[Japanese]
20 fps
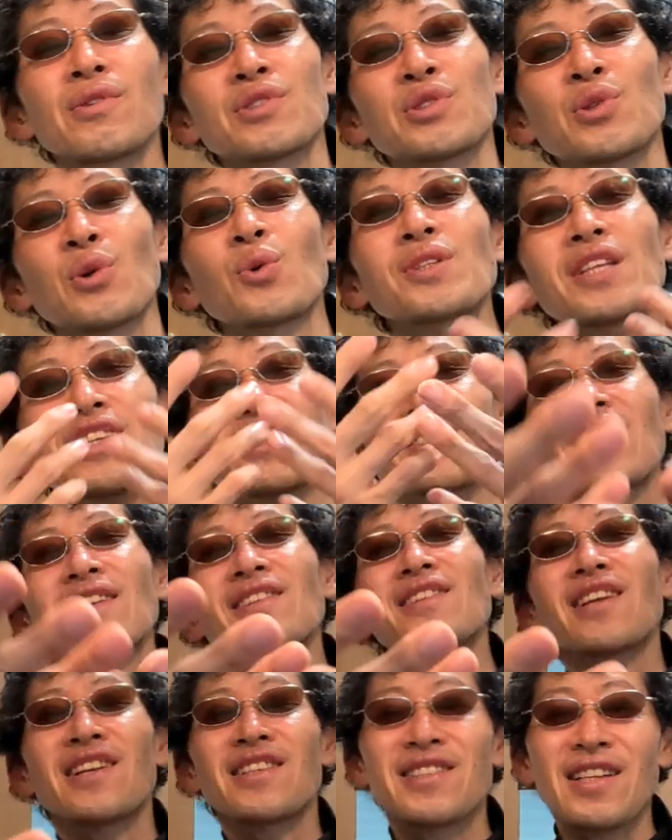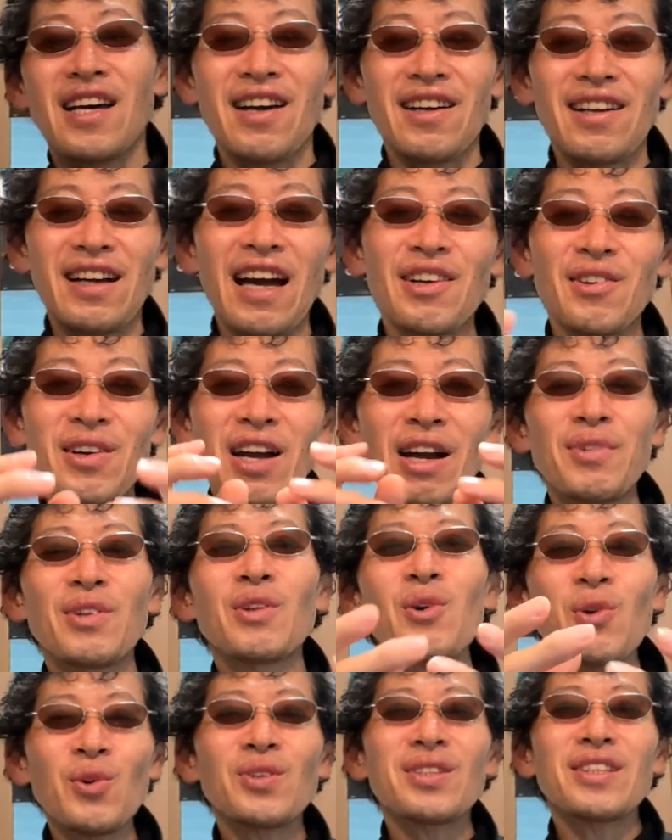小説だったらさあの紙
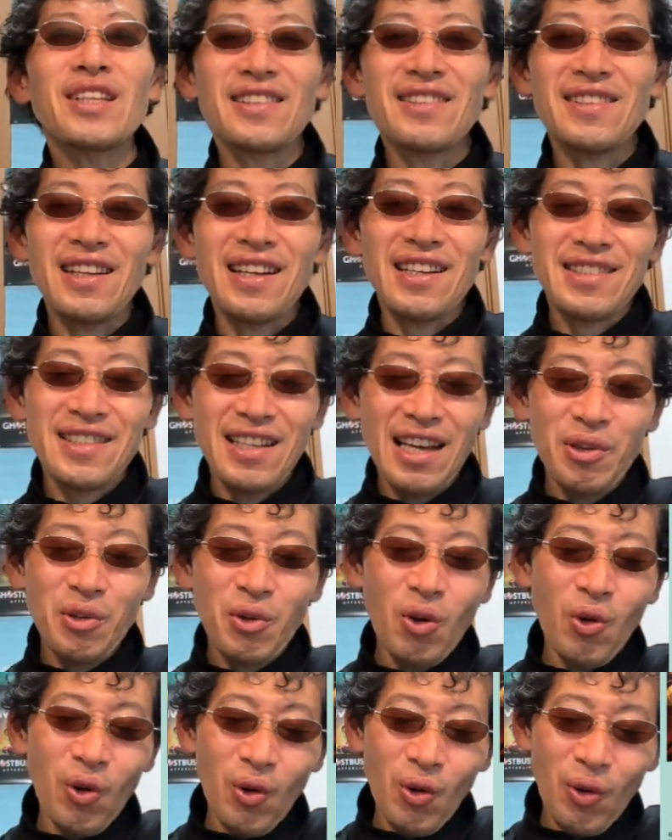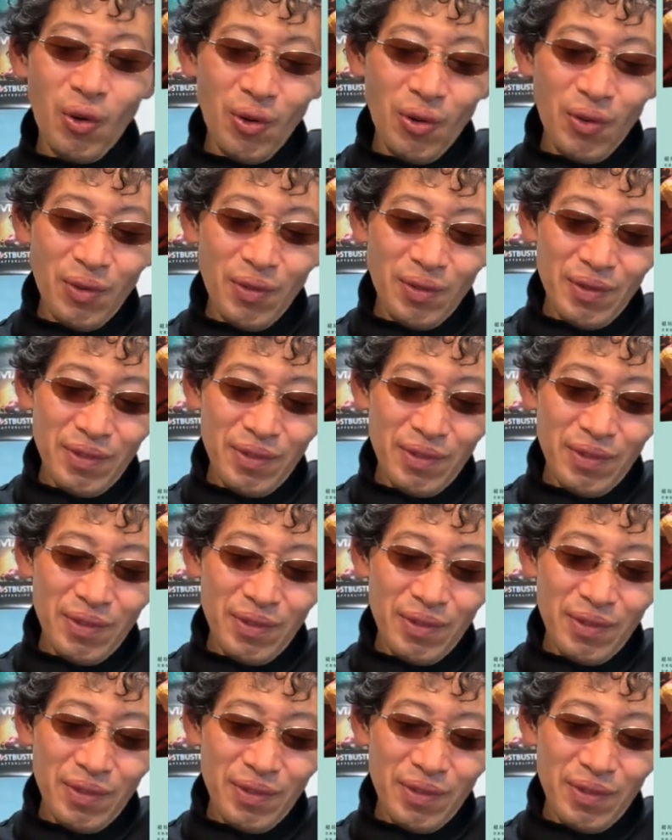の本だったらさこ